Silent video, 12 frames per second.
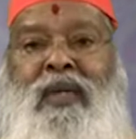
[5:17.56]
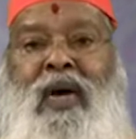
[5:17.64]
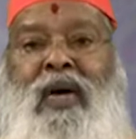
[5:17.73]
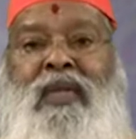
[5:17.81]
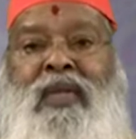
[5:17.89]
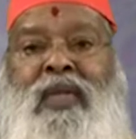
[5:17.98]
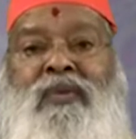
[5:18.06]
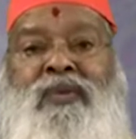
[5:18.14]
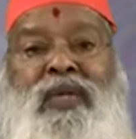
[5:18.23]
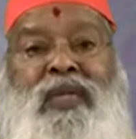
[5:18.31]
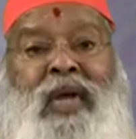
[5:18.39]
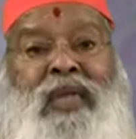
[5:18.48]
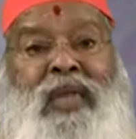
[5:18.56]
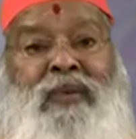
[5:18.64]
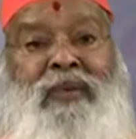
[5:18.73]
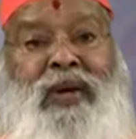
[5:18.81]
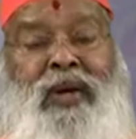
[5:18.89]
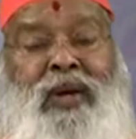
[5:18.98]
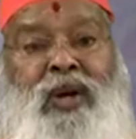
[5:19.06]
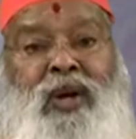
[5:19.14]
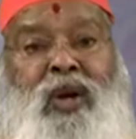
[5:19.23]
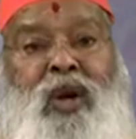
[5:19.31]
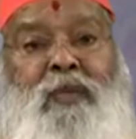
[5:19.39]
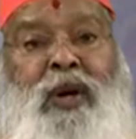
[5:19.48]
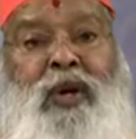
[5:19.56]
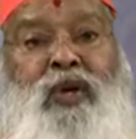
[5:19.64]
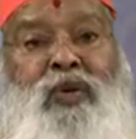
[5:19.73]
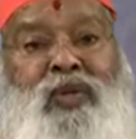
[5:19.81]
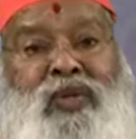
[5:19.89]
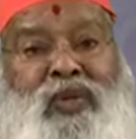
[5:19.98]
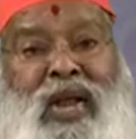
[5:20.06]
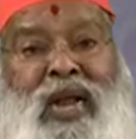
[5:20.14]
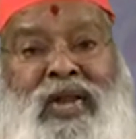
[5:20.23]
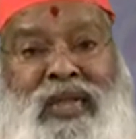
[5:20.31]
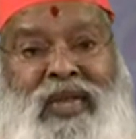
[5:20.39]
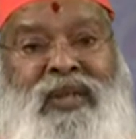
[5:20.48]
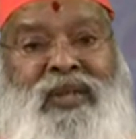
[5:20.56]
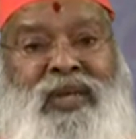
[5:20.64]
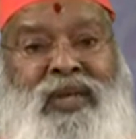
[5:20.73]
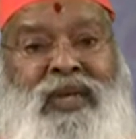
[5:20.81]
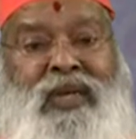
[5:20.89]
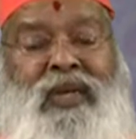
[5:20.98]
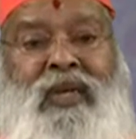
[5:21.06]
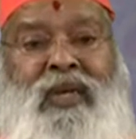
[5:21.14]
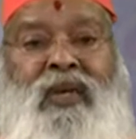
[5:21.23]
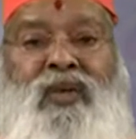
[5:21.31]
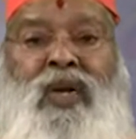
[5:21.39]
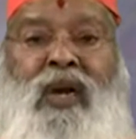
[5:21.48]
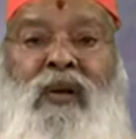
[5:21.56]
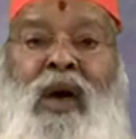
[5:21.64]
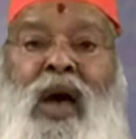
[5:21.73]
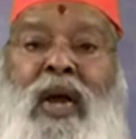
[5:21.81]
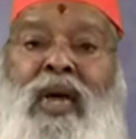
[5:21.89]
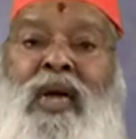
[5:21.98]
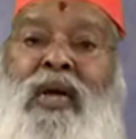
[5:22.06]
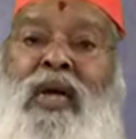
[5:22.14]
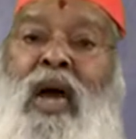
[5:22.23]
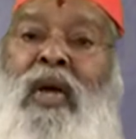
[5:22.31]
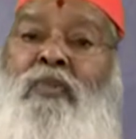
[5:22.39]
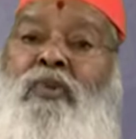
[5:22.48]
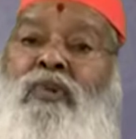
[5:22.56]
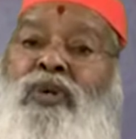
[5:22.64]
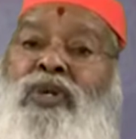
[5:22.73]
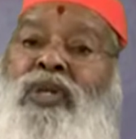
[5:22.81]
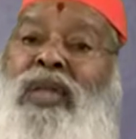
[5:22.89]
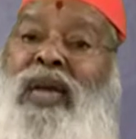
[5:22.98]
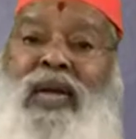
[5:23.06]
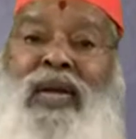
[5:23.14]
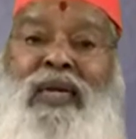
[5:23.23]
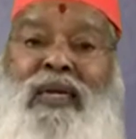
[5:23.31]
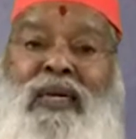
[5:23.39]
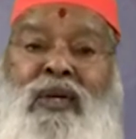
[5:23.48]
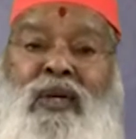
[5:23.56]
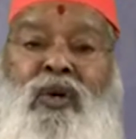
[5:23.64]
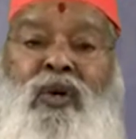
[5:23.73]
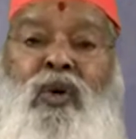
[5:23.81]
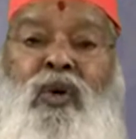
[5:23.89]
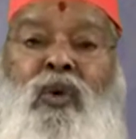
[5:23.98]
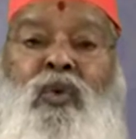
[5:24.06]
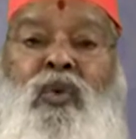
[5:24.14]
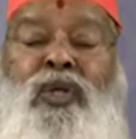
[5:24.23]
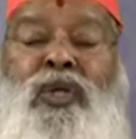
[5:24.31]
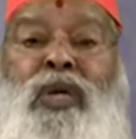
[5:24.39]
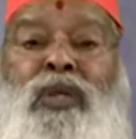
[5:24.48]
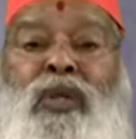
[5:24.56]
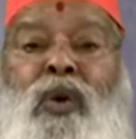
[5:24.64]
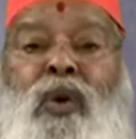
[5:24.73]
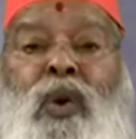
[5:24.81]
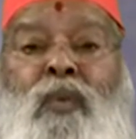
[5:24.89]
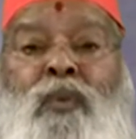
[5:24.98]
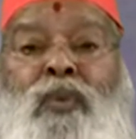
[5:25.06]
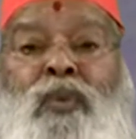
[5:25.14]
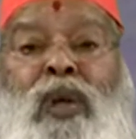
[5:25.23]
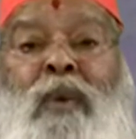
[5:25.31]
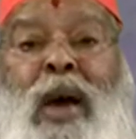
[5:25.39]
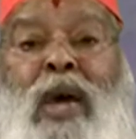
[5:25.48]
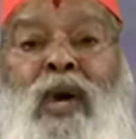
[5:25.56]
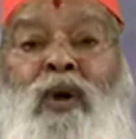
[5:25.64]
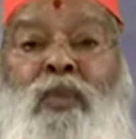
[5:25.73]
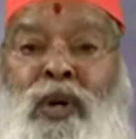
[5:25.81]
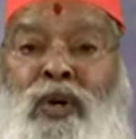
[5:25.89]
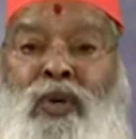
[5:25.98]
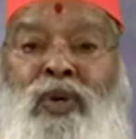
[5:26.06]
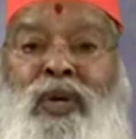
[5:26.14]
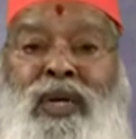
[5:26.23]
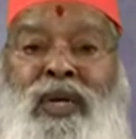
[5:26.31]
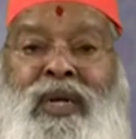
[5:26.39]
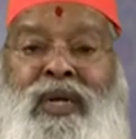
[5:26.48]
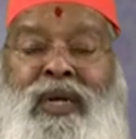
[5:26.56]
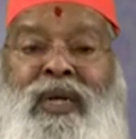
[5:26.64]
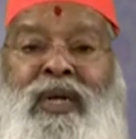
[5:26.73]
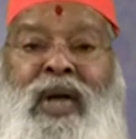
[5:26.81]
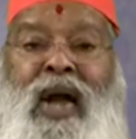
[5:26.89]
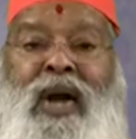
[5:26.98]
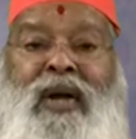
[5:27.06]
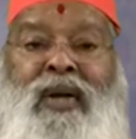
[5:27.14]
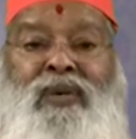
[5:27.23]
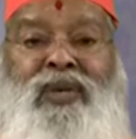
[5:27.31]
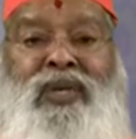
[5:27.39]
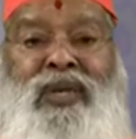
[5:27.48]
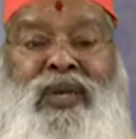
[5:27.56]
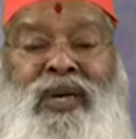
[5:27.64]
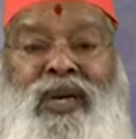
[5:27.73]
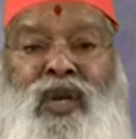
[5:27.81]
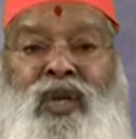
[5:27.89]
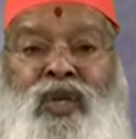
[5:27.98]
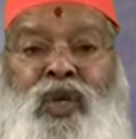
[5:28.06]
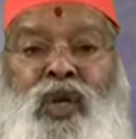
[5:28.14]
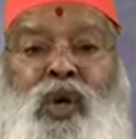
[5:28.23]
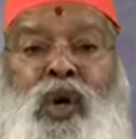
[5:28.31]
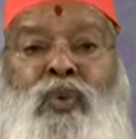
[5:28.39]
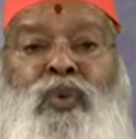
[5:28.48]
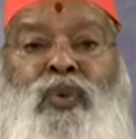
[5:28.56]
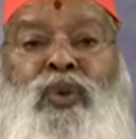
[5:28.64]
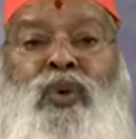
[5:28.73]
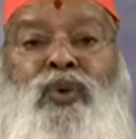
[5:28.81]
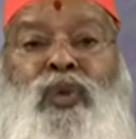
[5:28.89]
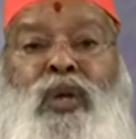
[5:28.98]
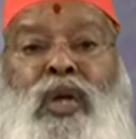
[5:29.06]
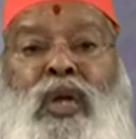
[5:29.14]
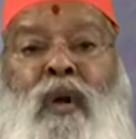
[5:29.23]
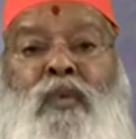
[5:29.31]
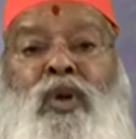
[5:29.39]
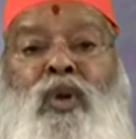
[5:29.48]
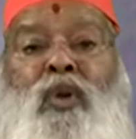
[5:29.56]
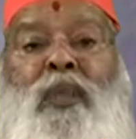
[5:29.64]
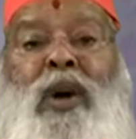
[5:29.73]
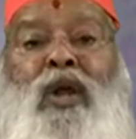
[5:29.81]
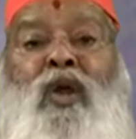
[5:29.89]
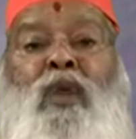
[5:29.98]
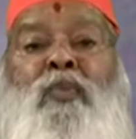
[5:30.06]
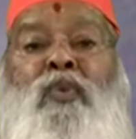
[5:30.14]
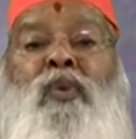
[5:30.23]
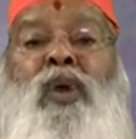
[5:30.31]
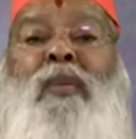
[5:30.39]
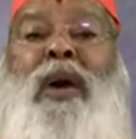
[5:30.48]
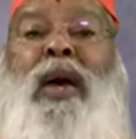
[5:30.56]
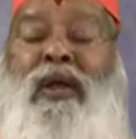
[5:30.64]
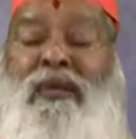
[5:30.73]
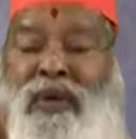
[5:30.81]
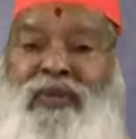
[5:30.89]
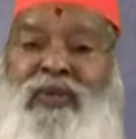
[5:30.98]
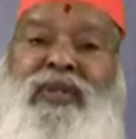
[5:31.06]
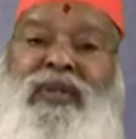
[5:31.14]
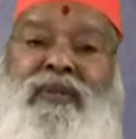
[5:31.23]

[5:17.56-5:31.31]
అనంతరం సీతాదేవి పట్టు వస్త్రాన్ని ధరించి సర్వాలంకార భూషితై కుడి చేతిలో పూలమాలను పట్టుకొని అక్కడికి వచ్చి చిరునవ్వుతో శ్రీరాముడిలో మెడలో పూలమాల వేసింది